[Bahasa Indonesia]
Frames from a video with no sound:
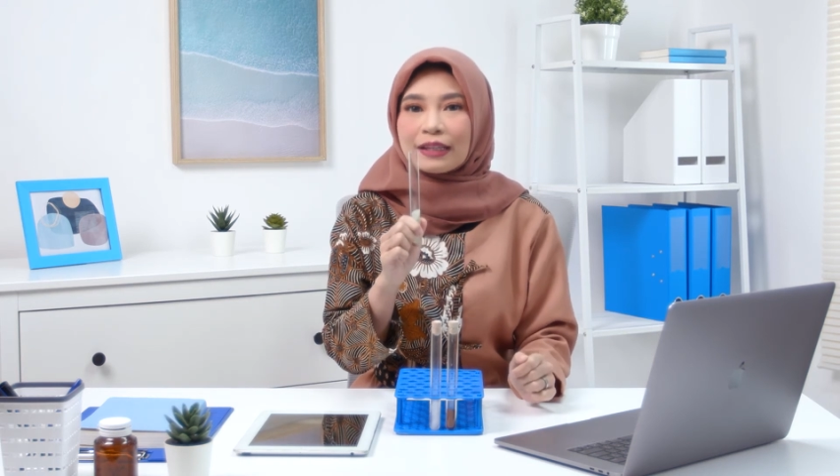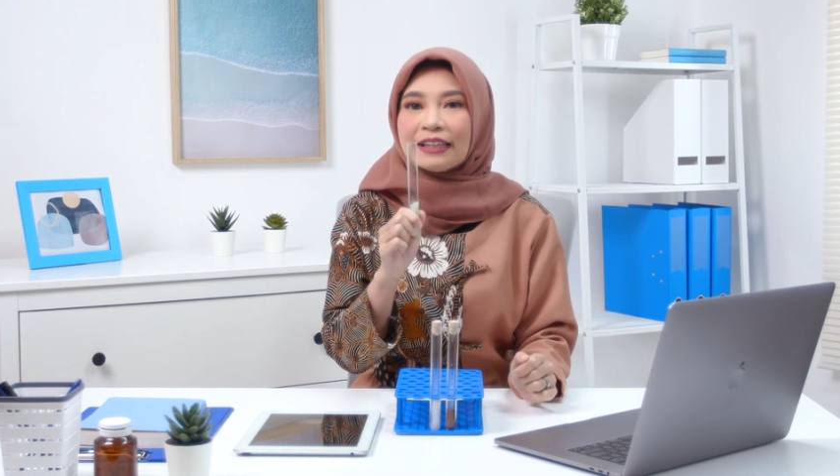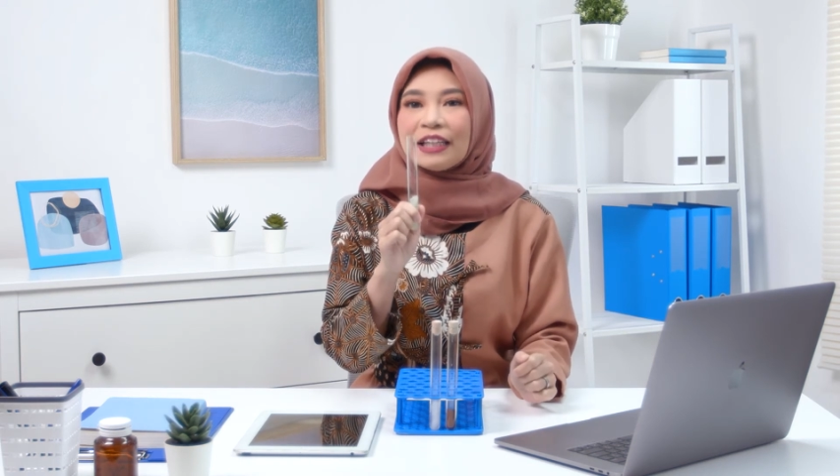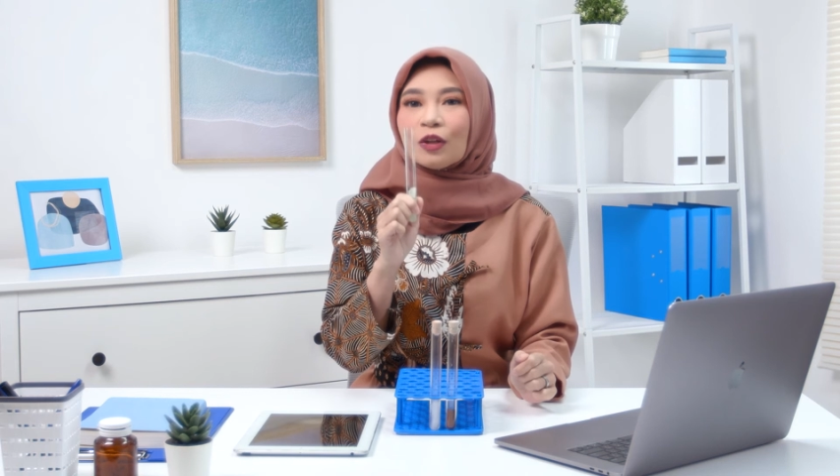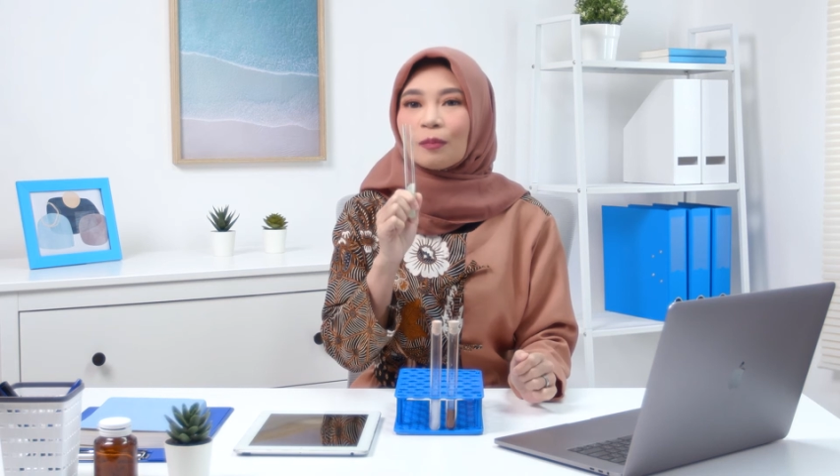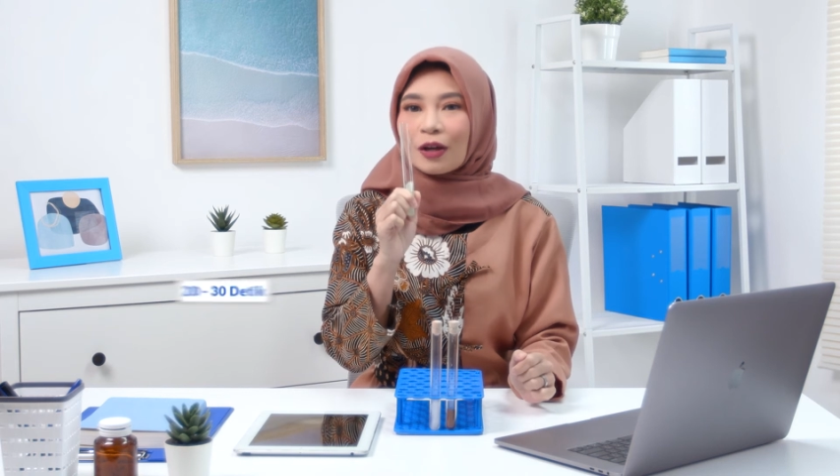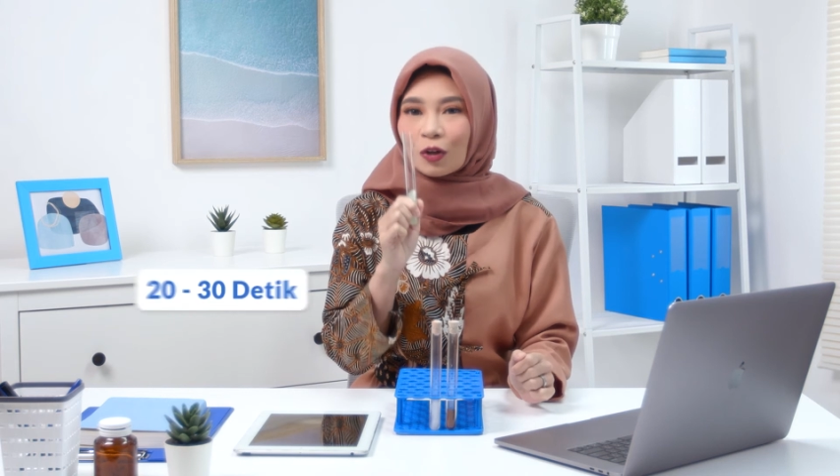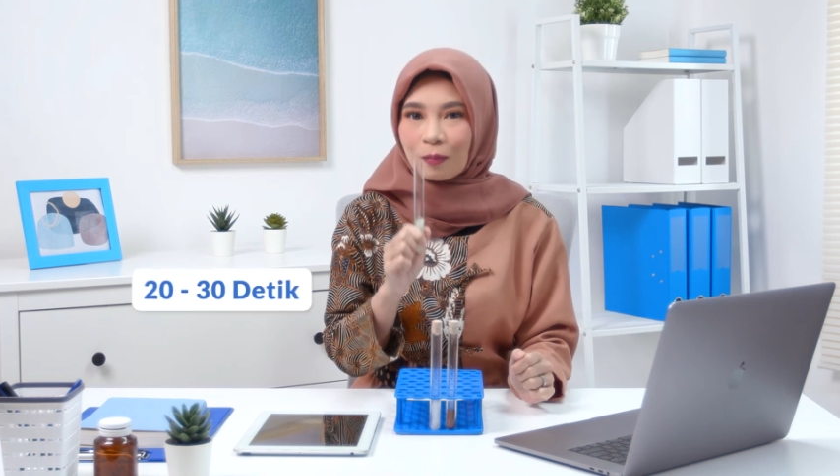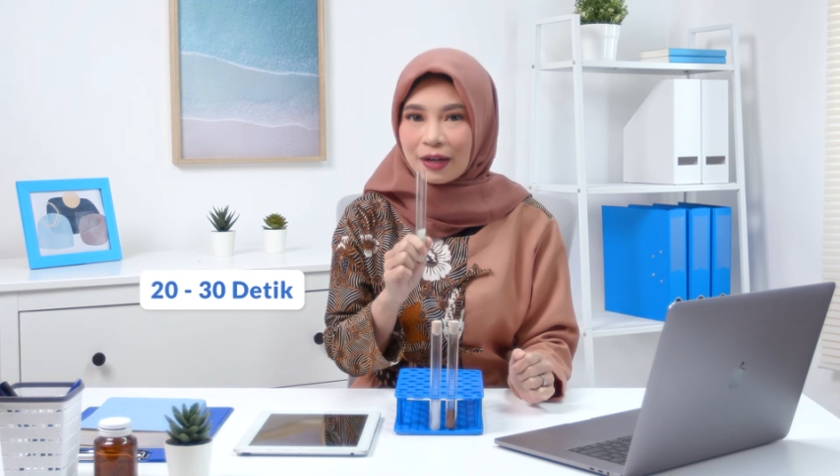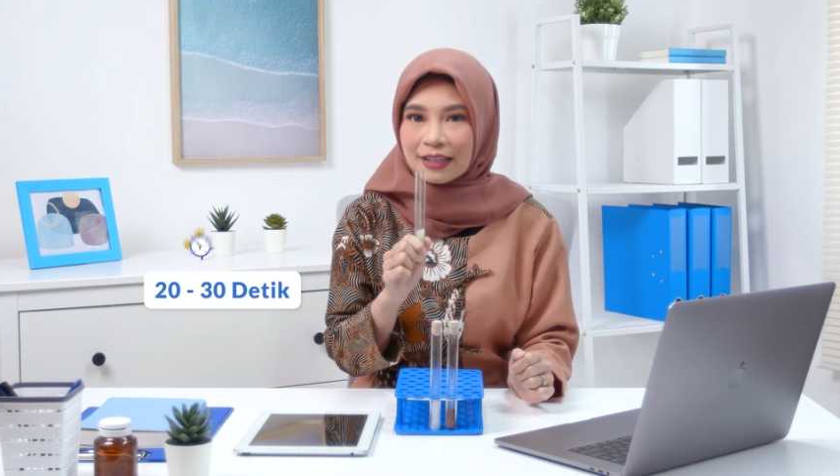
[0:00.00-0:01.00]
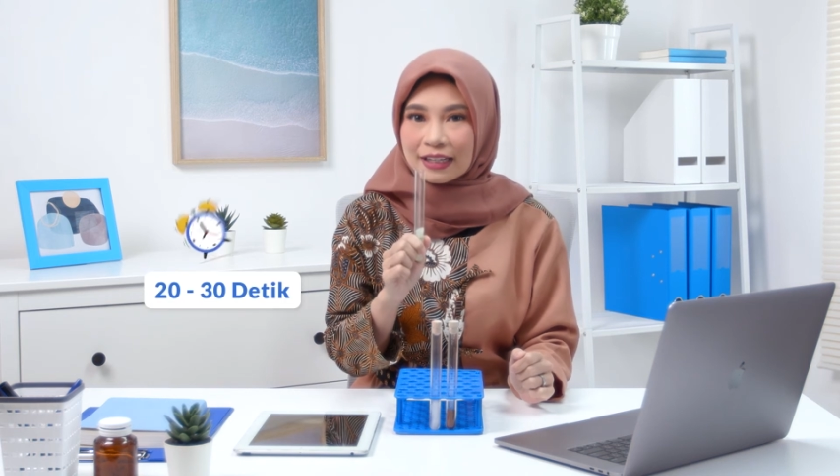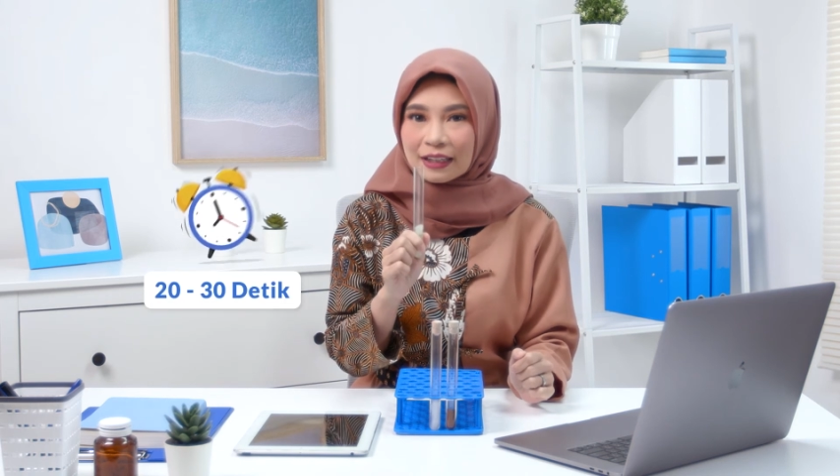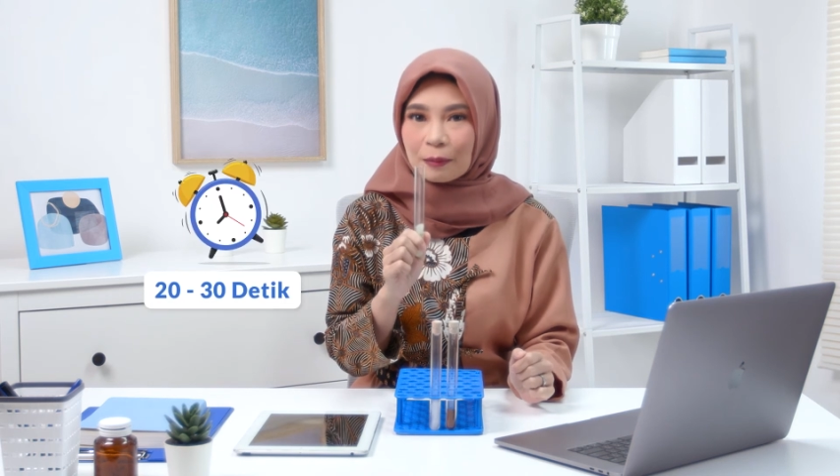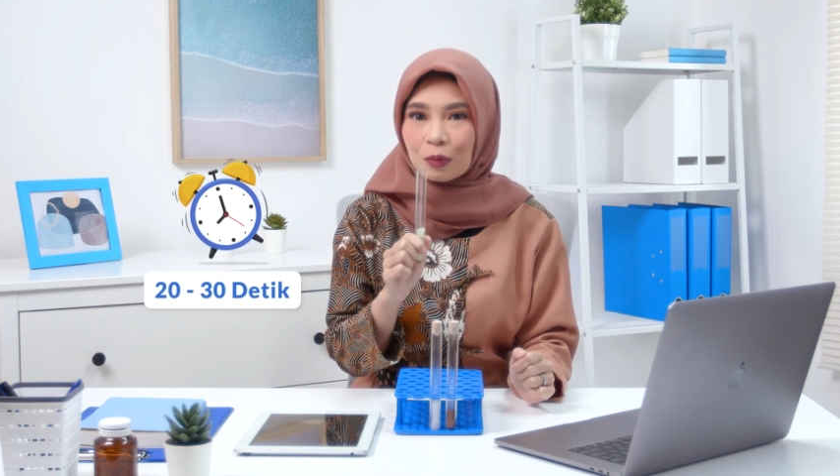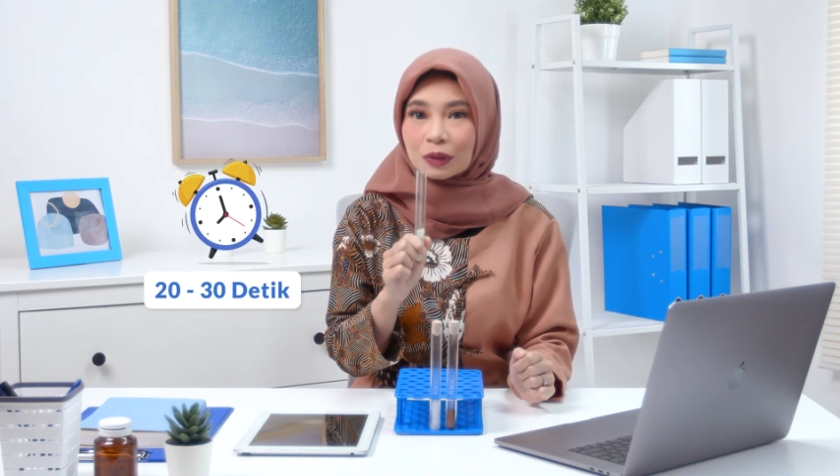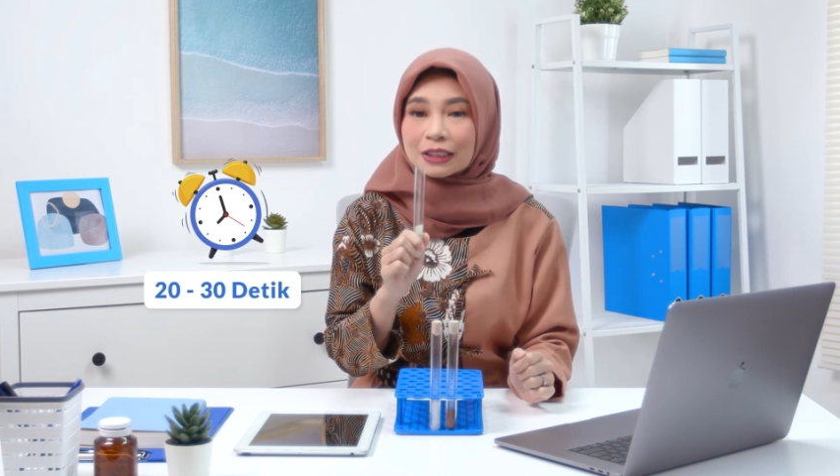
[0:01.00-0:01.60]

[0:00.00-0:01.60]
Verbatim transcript: dan hirup aroma dari tabung